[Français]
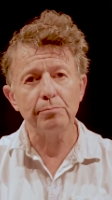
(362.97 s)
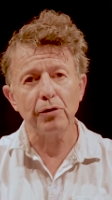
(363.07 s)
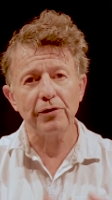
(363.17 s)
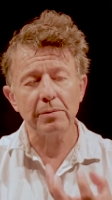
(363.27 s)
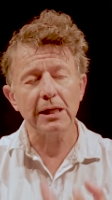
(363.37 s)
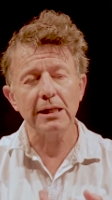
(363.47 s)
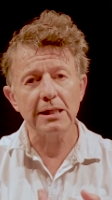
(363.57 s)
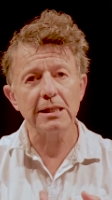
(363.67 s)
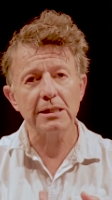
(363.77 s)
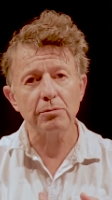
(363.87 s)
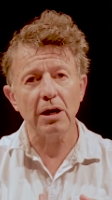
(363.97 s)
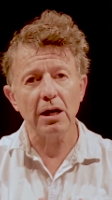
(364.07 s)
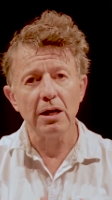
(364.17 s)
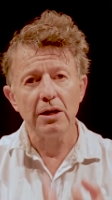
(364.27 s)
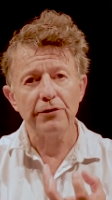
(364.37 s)
pour fabriquer des histoires
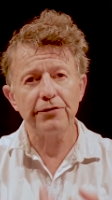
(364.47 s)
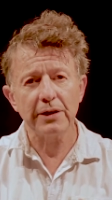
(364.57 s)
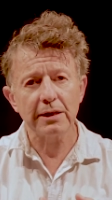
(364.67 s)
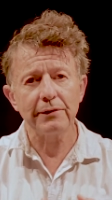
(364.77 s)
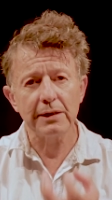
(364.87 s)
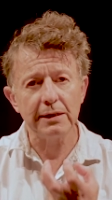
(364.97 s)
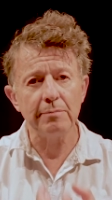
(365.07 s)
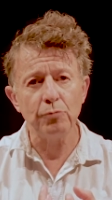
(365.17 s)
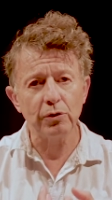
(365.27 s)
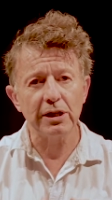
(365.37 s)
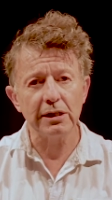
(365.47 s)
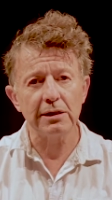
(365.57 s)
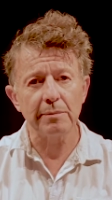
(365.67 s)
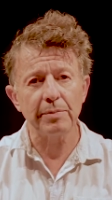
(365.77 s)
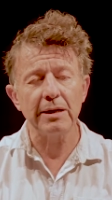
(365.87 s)
faites avec des mots qui
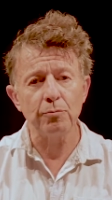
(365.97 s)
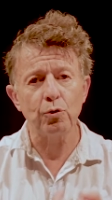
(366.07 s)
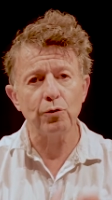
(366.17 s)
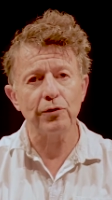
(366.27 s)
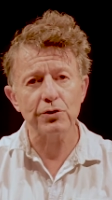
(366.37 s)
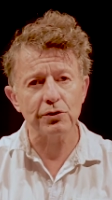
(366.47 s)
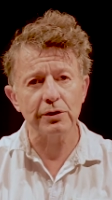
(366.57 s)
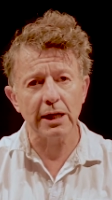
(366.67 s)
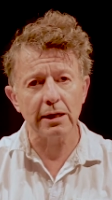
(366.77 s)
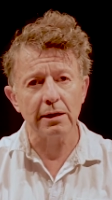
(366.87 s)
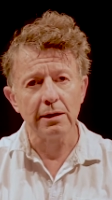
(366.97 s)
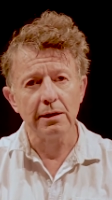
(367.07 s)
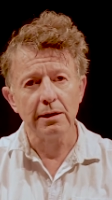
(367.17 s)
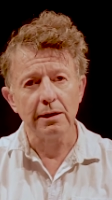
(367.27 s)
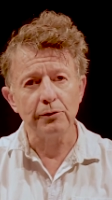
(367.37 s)
n'étaient pas les mots conventionnels
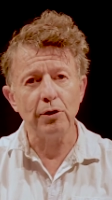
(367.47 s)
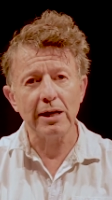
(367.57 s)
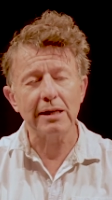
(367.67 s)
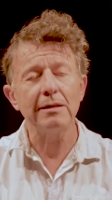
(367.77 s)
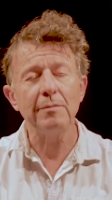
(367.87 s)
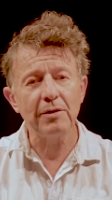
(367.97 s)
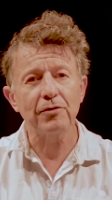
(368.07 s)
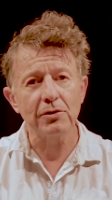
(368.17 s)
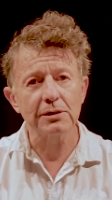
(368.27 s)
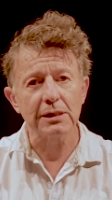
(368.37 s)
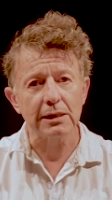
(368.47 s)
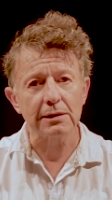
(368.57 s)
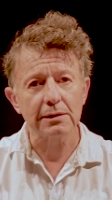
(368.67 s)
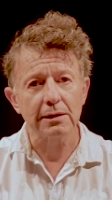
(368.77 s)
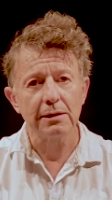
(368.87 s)
de l'Académie
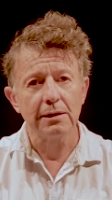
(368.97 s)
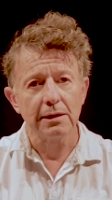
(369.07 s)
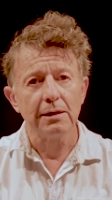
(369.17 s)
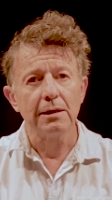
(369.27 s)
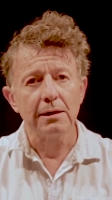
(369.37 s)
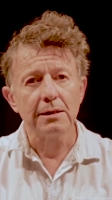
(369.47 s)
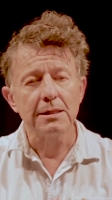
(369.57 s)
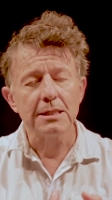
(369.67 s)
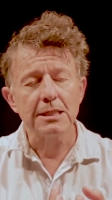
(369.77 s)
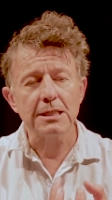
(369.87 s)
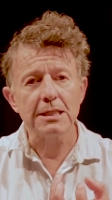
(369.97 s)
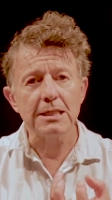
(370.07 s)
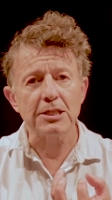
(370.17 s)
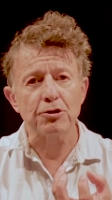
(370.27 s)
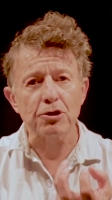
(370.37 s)
française.
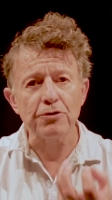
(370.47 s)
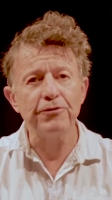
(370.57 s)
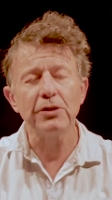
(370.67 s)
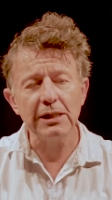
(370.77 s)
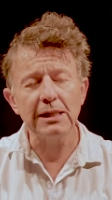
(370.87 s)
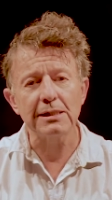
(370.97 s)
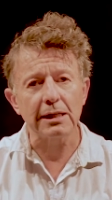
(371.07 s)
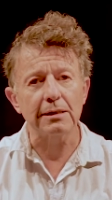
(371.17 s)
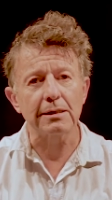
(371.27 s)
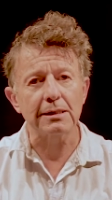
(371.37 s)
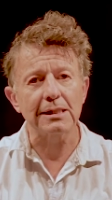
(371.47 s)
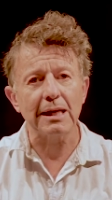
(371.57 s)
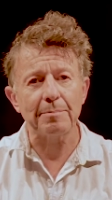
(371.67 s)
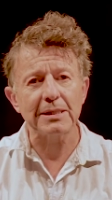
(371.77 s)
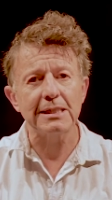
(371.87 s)
Je revendique cette
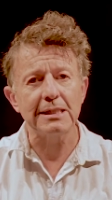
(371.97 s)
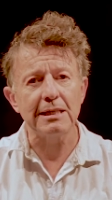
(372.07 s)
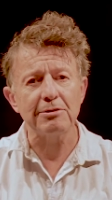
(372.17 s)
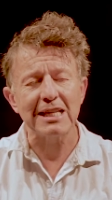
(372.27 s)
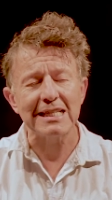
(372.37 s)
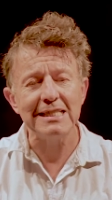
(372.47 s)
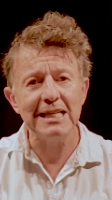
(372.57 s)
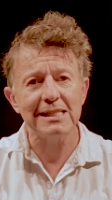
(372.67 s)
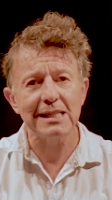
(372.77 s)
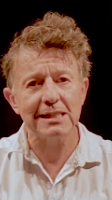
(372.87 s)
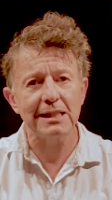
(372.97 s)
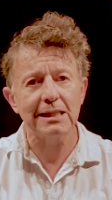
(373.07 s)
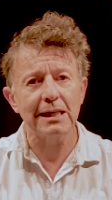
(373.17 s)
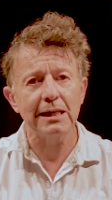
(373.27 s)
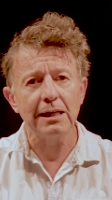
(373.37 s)
capacité, cette
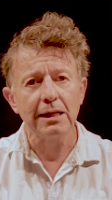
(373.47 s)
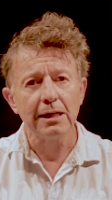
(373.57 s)
nécessité